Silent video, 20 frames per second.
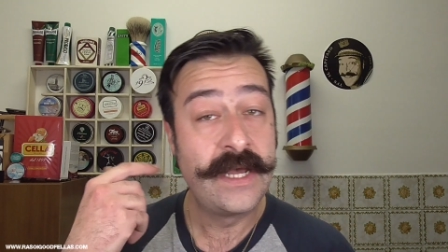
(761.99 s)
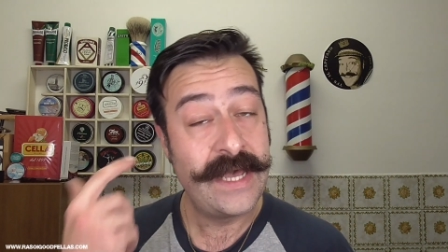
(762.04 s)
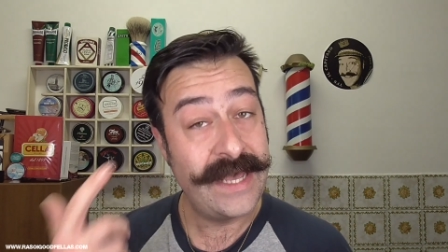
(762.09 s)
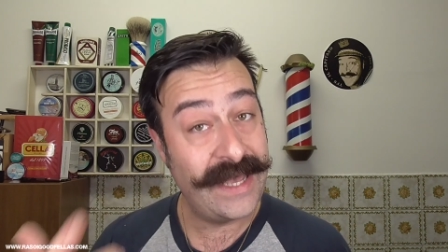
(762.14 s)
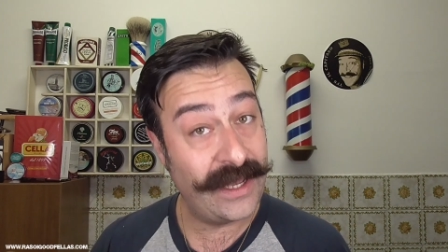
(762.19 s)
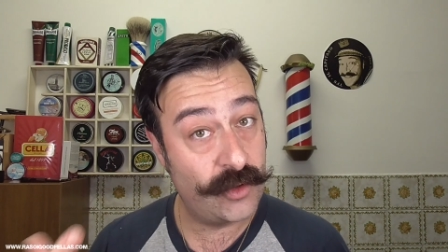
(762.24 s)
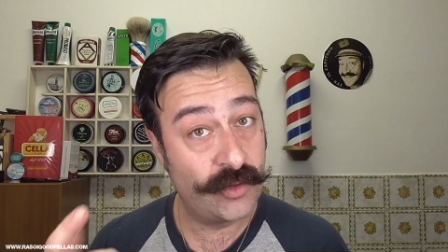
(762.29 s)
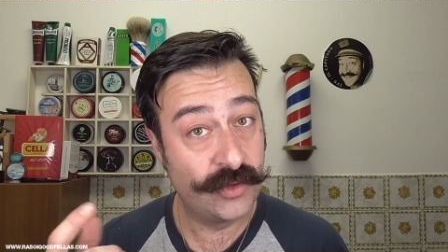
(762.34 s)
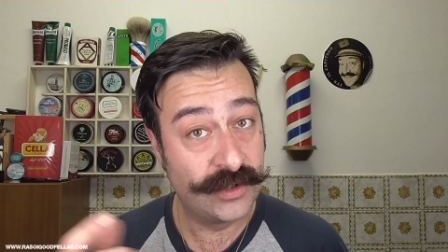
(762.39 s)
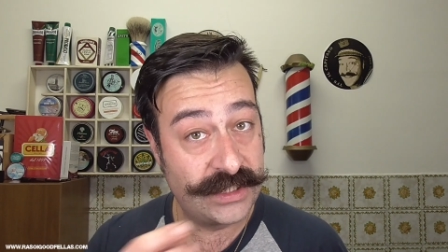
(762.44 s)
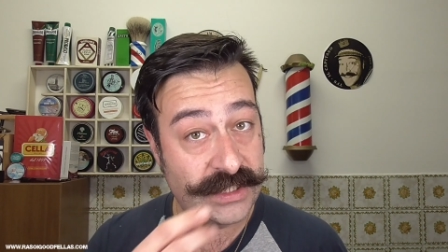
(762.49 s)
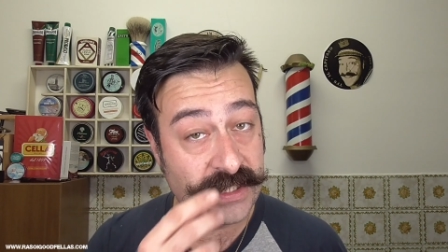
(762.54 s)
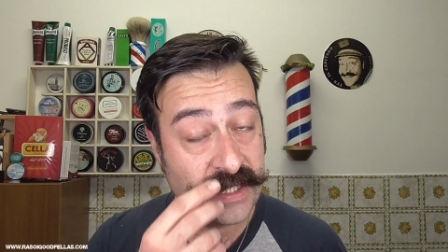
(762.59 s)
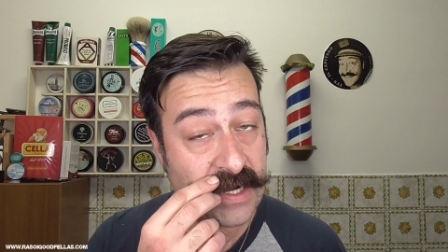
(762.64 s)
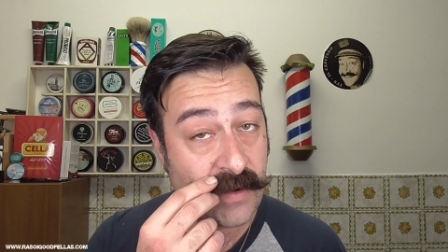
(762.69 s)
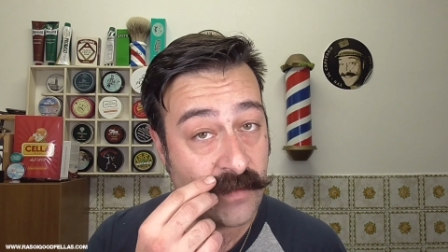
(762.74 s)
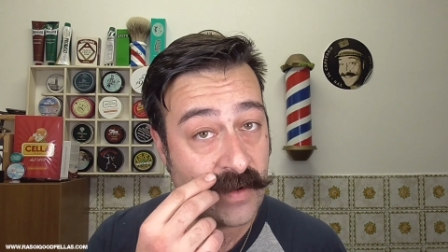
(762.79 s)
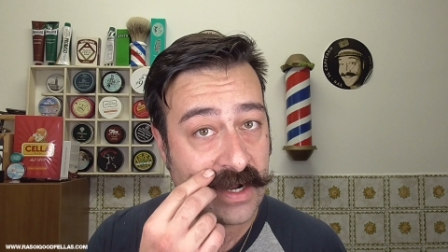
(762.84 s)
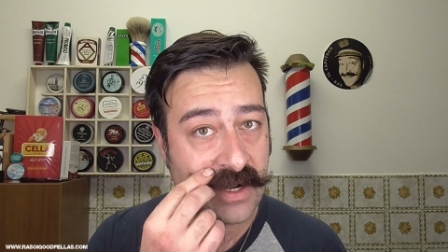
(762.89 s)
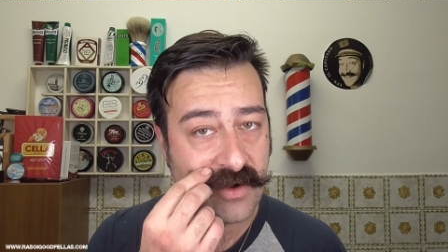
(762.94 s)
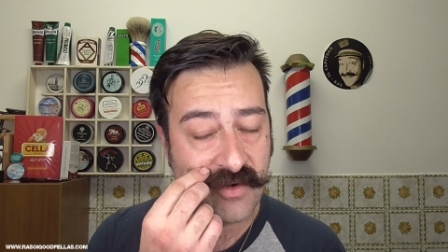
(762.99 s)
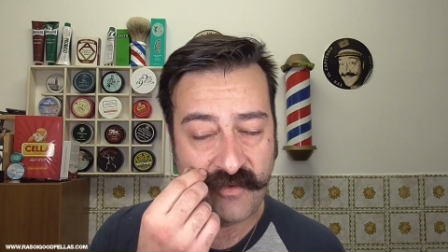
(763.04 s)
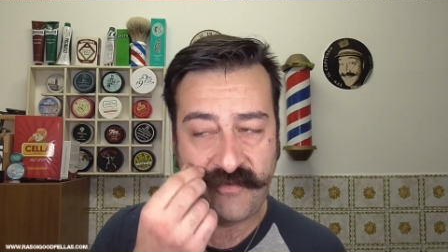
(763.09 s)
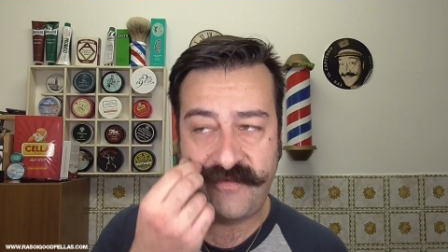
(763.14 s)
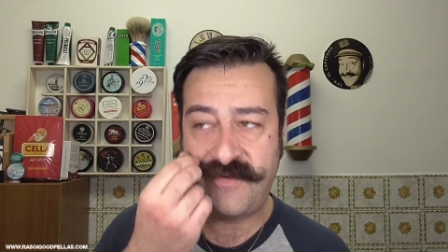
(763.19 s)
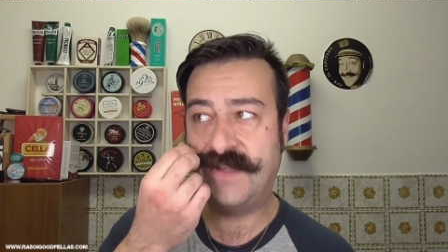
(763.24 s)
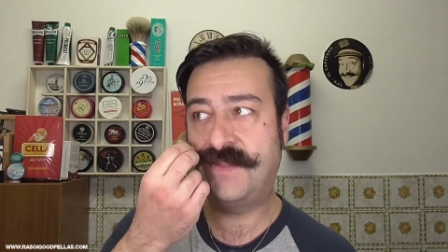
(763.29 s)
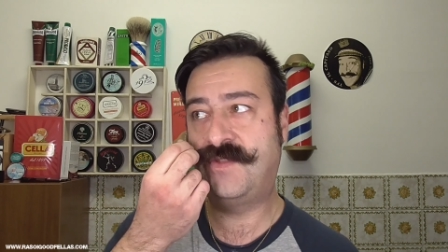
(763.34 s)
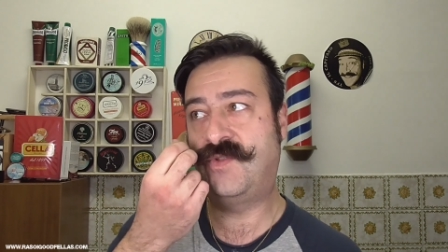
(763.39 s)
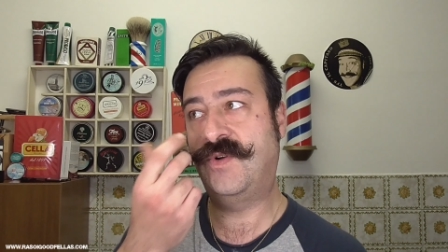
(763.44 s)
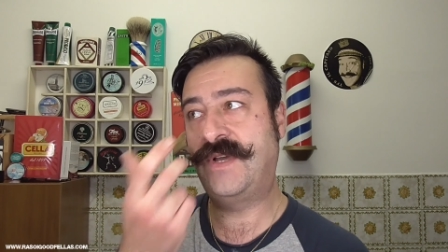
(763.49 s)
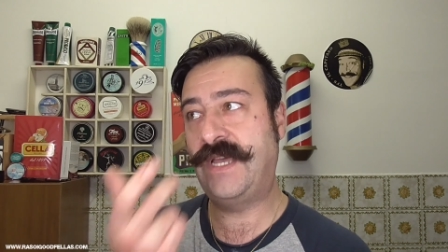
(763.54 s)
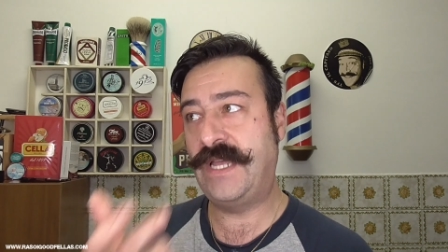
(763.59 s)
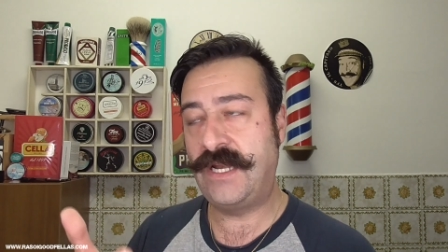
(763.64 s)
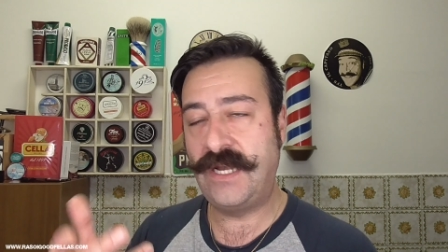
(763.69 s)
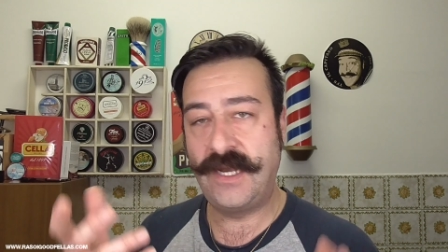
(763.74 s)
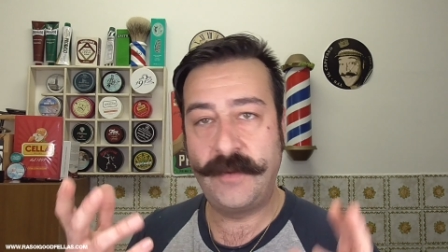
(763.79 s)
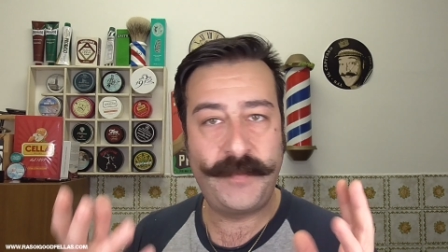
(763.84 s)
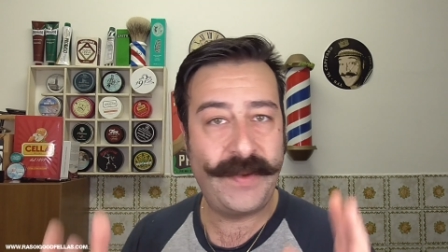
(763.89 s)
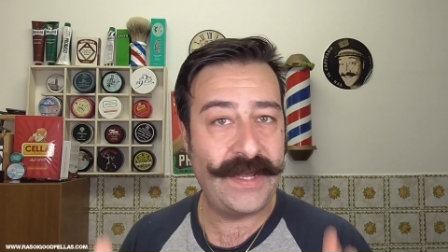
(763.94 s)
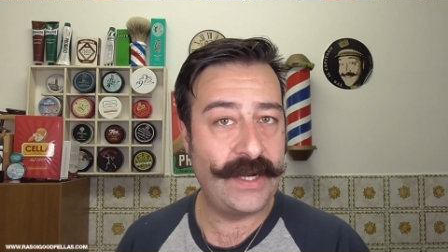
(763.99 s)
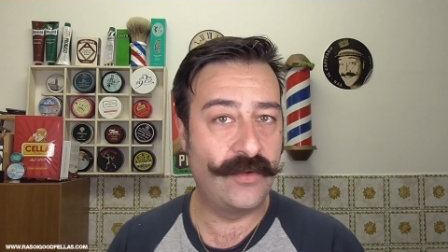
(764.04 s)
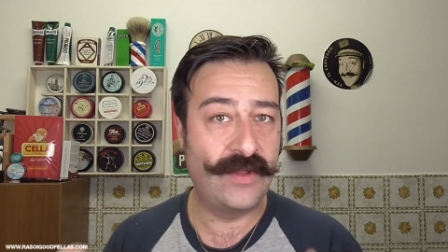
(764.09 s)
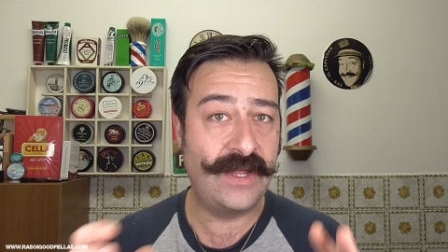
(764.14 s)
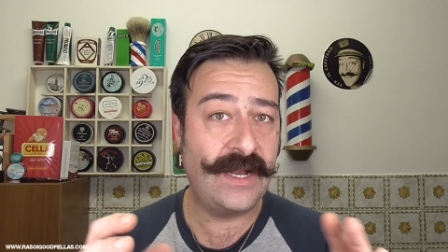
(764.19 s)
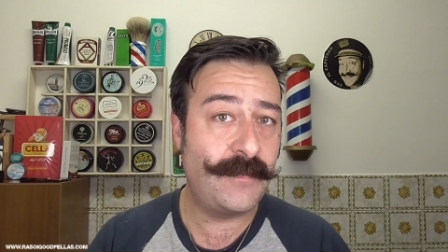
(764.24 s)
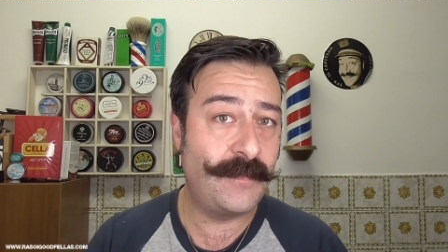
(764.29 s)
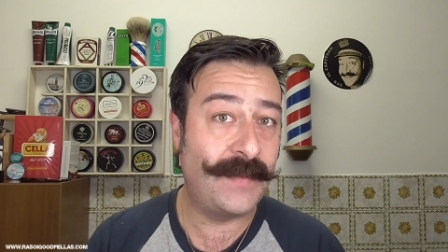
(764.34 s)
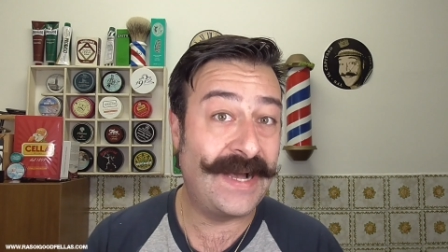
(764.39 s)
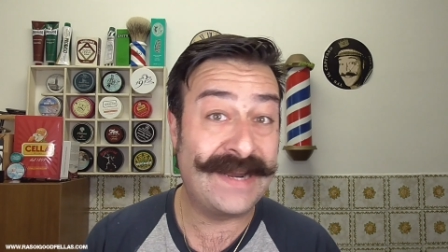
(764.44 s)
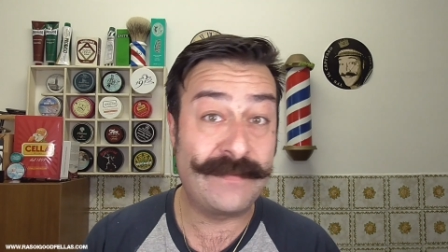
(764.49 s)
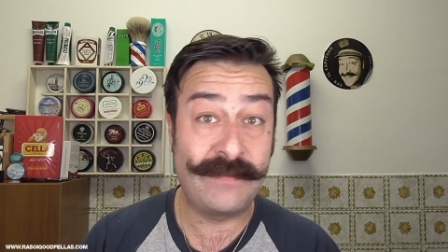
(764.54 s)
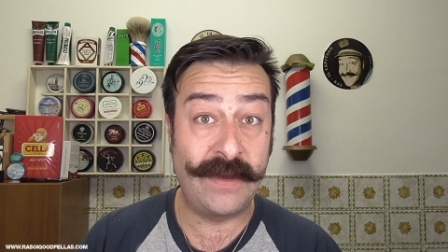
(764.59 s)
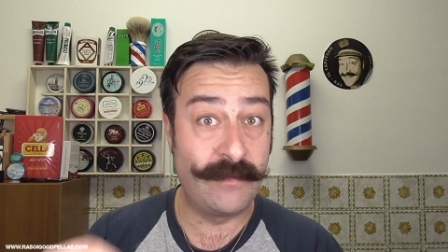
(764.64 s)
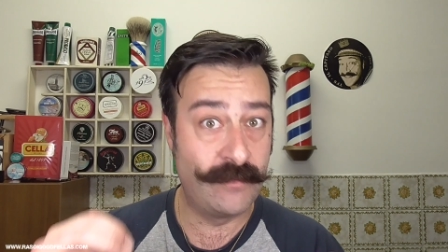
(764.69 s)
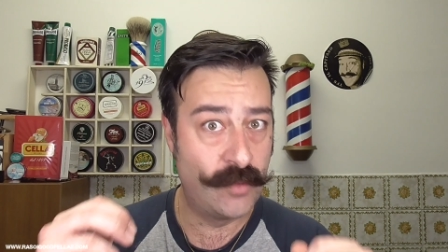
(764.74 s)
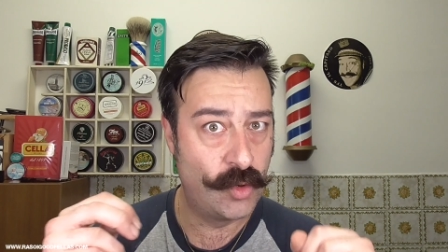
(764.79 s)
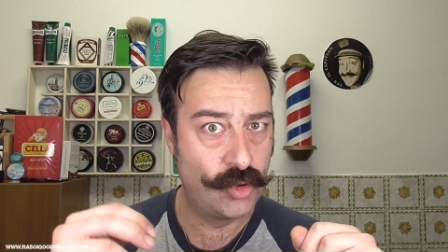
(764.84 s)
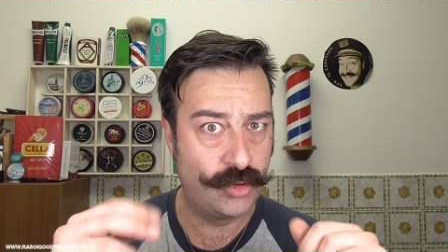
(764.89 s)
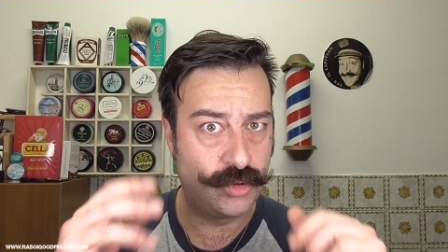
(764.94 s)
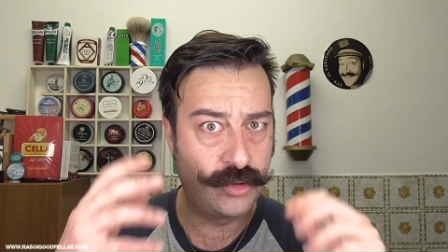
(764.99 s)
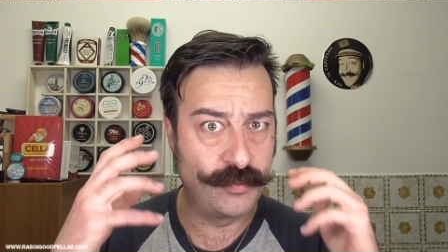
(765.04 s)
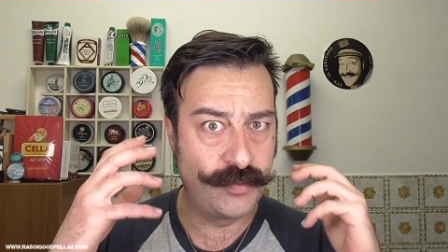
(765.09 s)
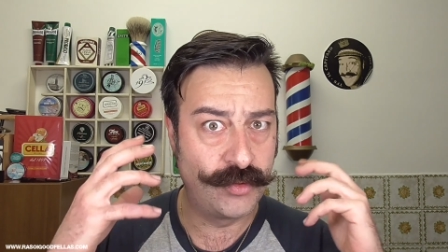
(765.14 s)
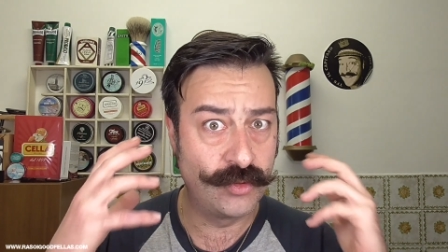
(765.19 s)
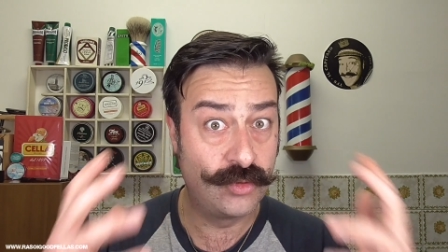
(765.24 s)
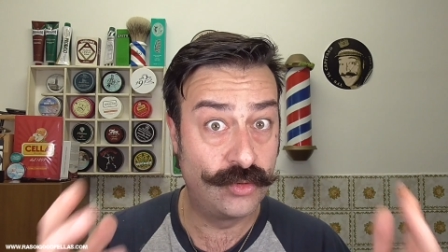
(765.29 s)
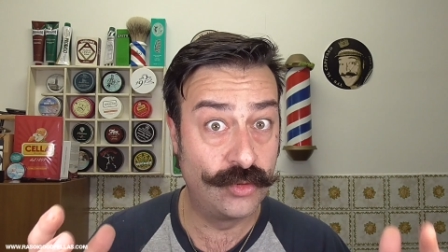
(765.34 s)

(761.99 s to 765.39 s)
e consideriamo anche un fatto che il pelo della barba è molto più